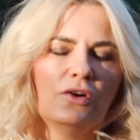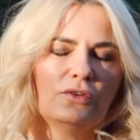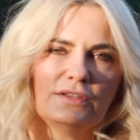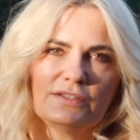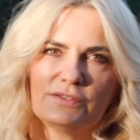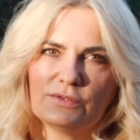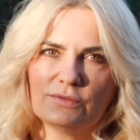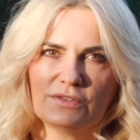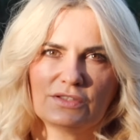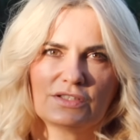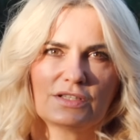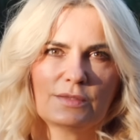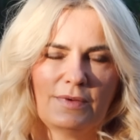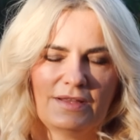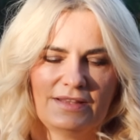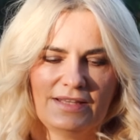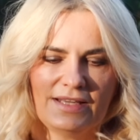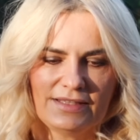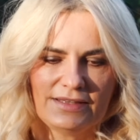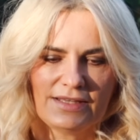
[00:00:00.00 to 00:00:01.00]
One są też
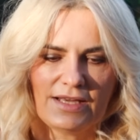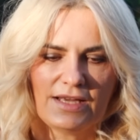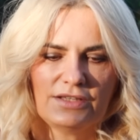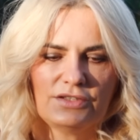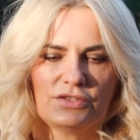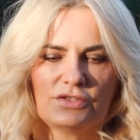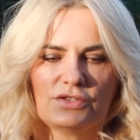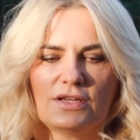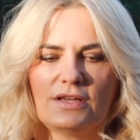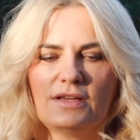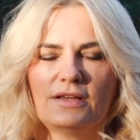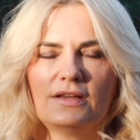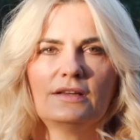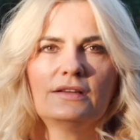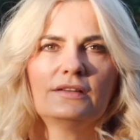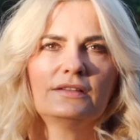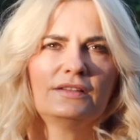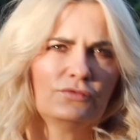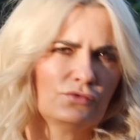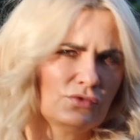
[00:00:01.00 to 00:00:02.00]
chyba najtańsze.
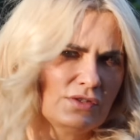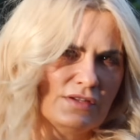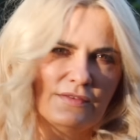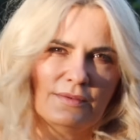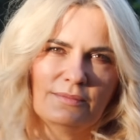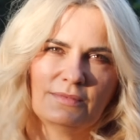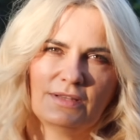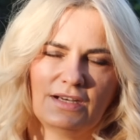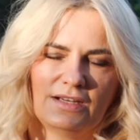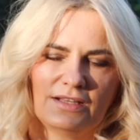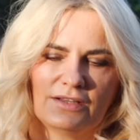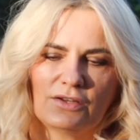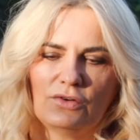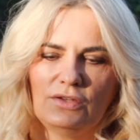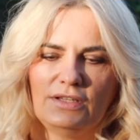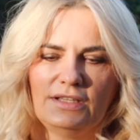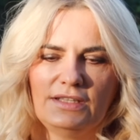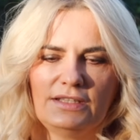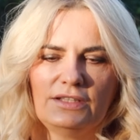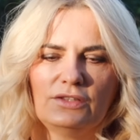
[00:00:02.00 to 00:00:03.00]
E, wrzucę Wam na
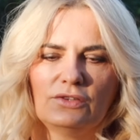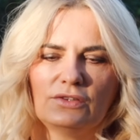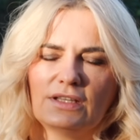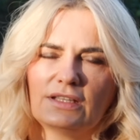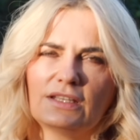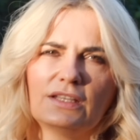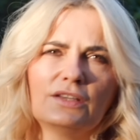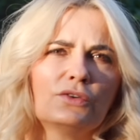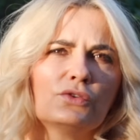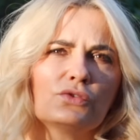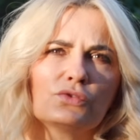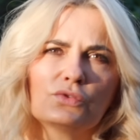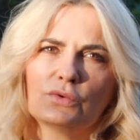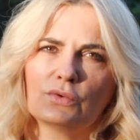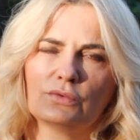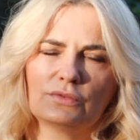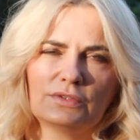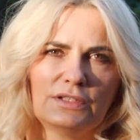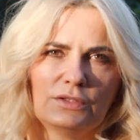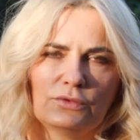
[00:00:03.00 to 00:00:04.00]
Allegro linki do takich.
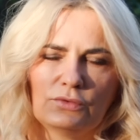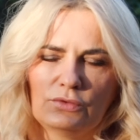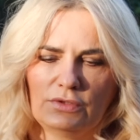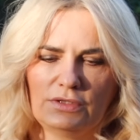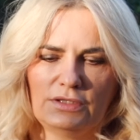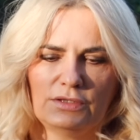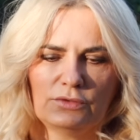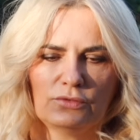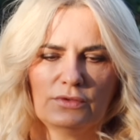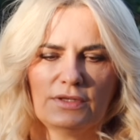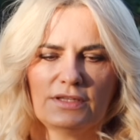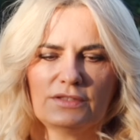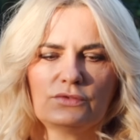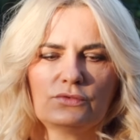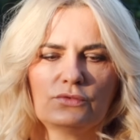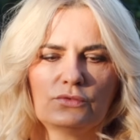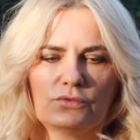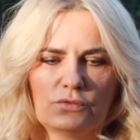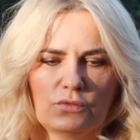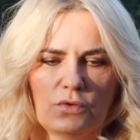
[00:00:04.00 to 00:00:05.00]
Kosztują od kilku do
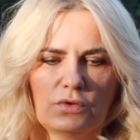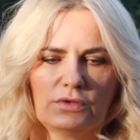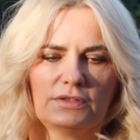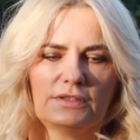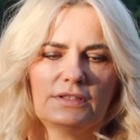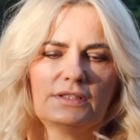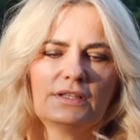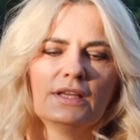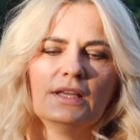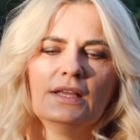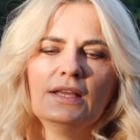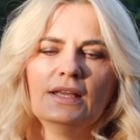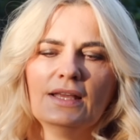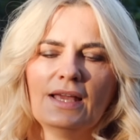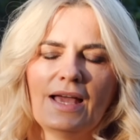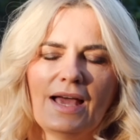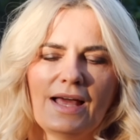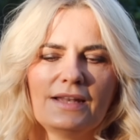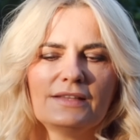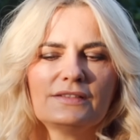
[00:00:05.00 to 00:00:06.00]
kilkunastu złotych,
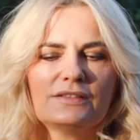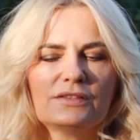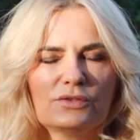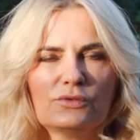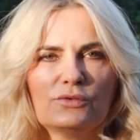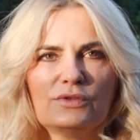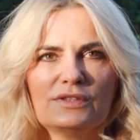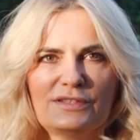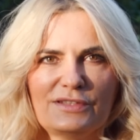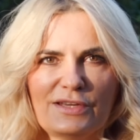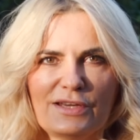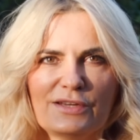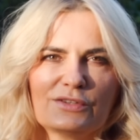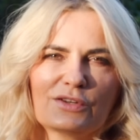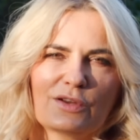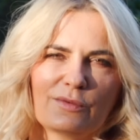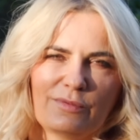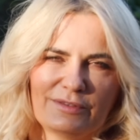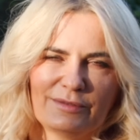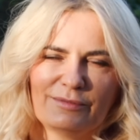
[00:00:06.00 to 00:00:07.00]
ale z reguły
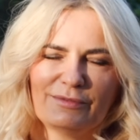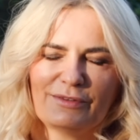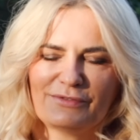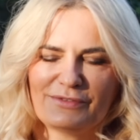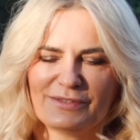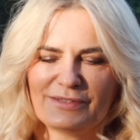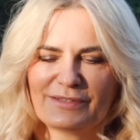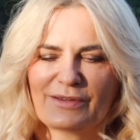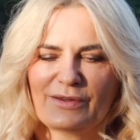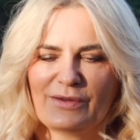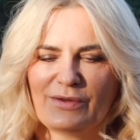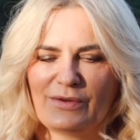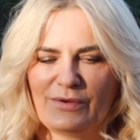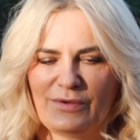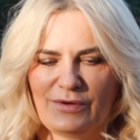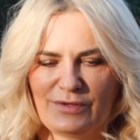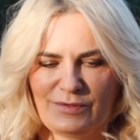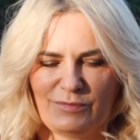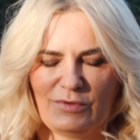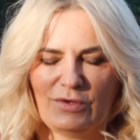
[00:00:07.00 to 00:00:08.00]
ciężko potem to wszystko
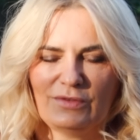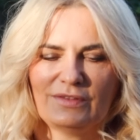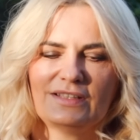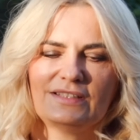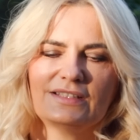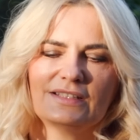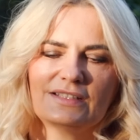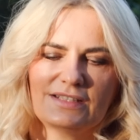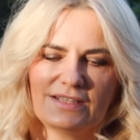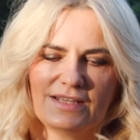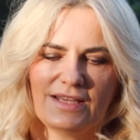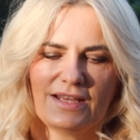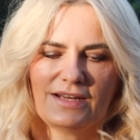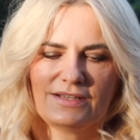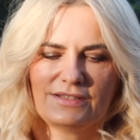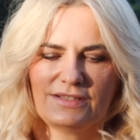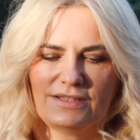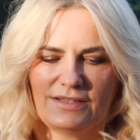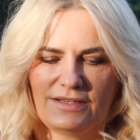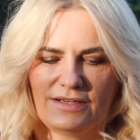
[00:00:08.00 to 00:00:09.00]
rozplątać. Także ja
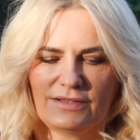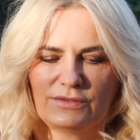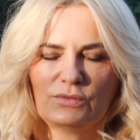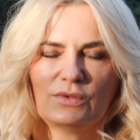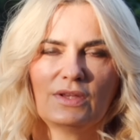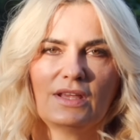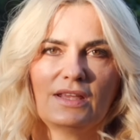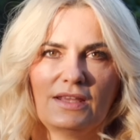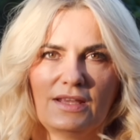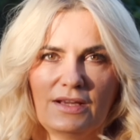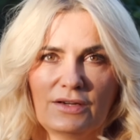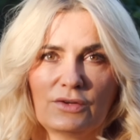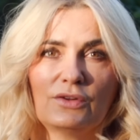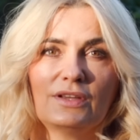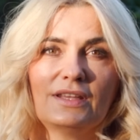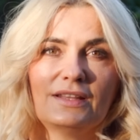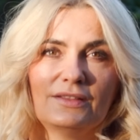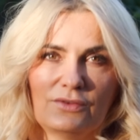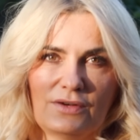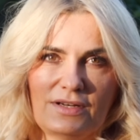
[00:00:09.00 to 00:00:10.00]
raczej traktuję je jako
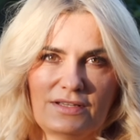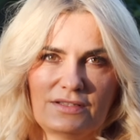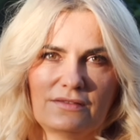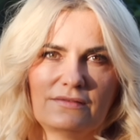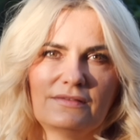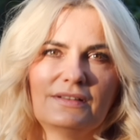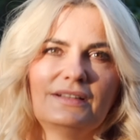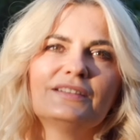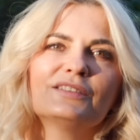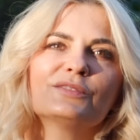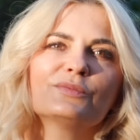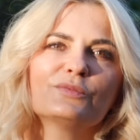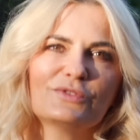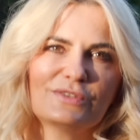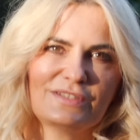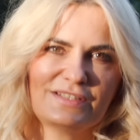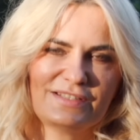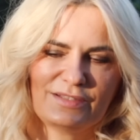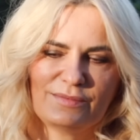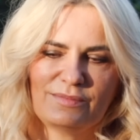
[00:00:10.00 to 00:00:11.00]
jednorazowe, ale też
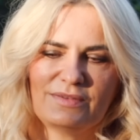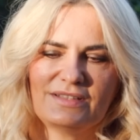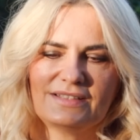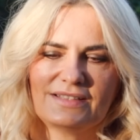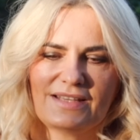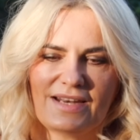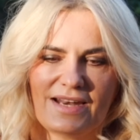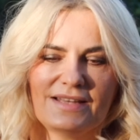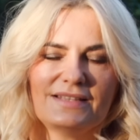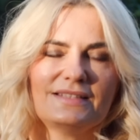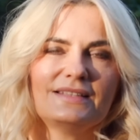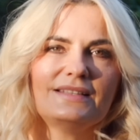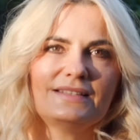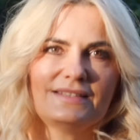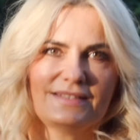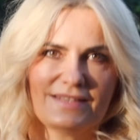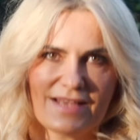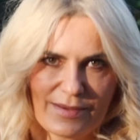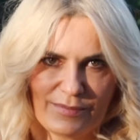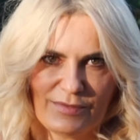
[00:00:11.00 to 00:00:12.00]
możecie sobie
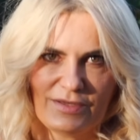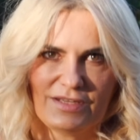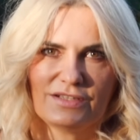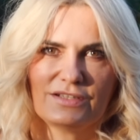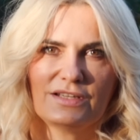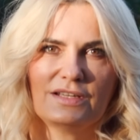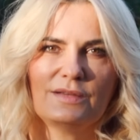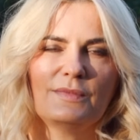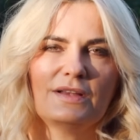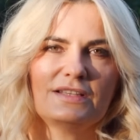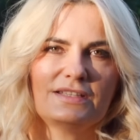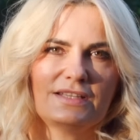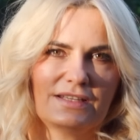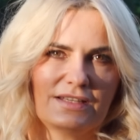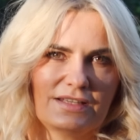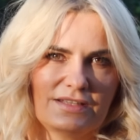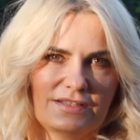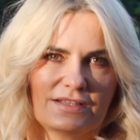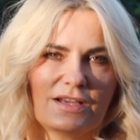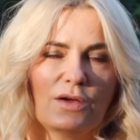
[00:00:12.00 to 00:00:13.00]
skręcić sami. Jeżeli macie
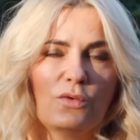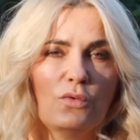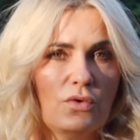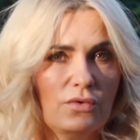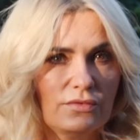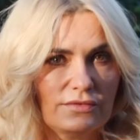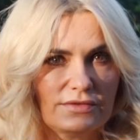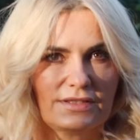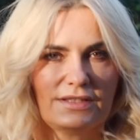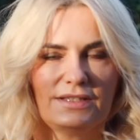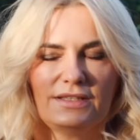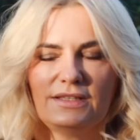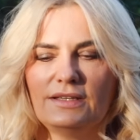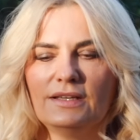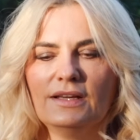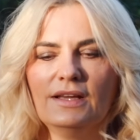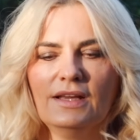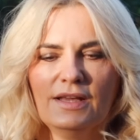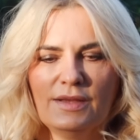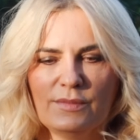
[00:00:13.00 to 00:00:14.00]
jakieś
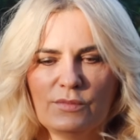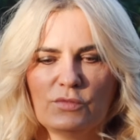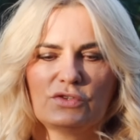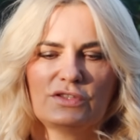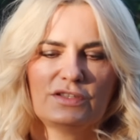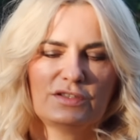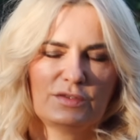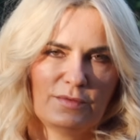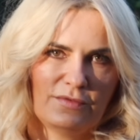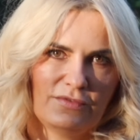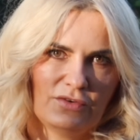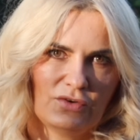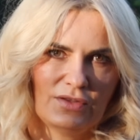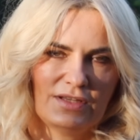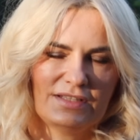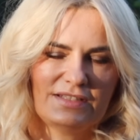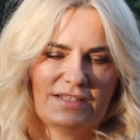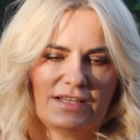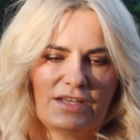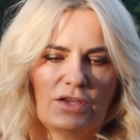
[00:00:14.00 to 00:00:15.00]
gałązki, możecie sobie
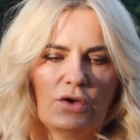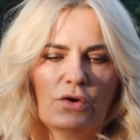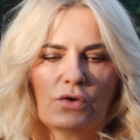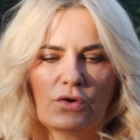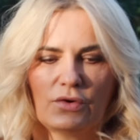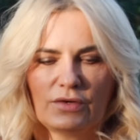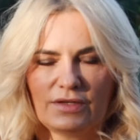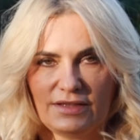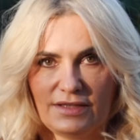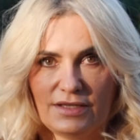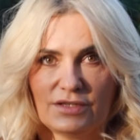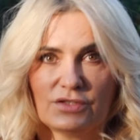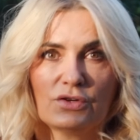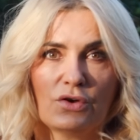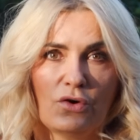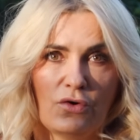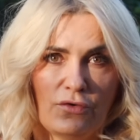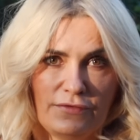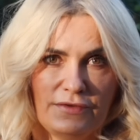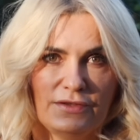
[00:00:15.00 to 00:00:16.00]
wykonać takie okrągi,
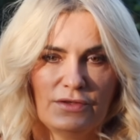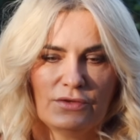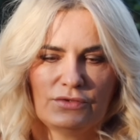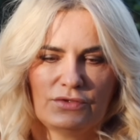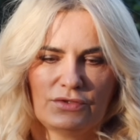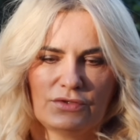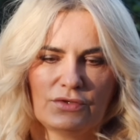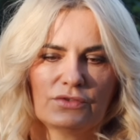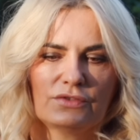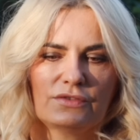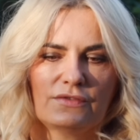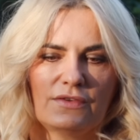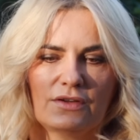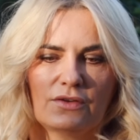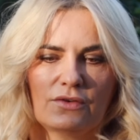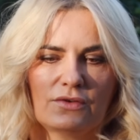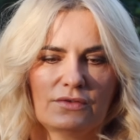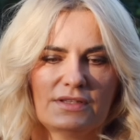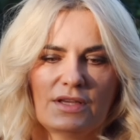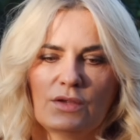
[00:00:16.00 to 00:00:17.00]
też owinąć to
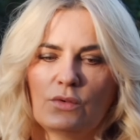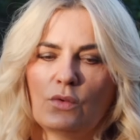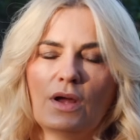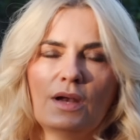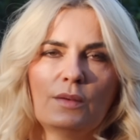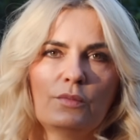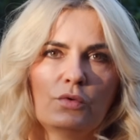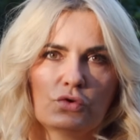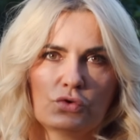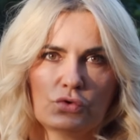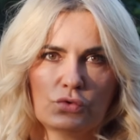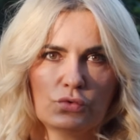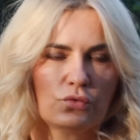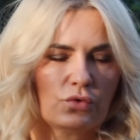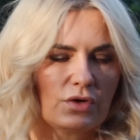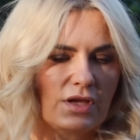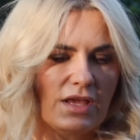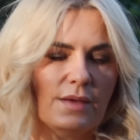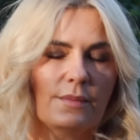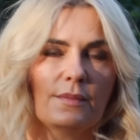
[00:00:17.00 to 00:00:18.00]
swego rodzaju albo
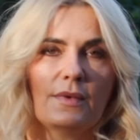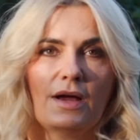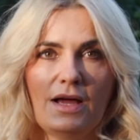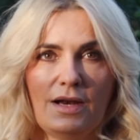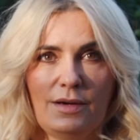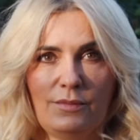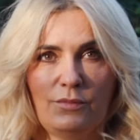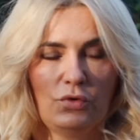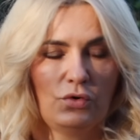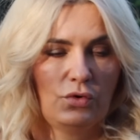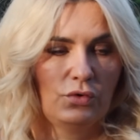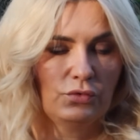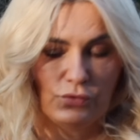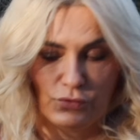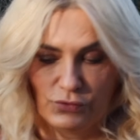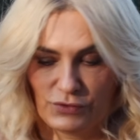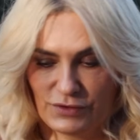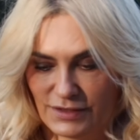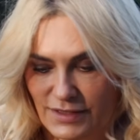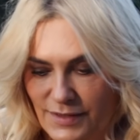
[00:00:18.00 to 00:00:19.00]
sznurkiem, albo
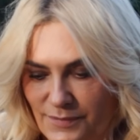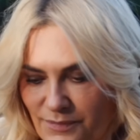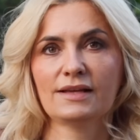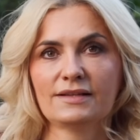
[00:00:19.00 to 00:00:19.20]
drucikiem.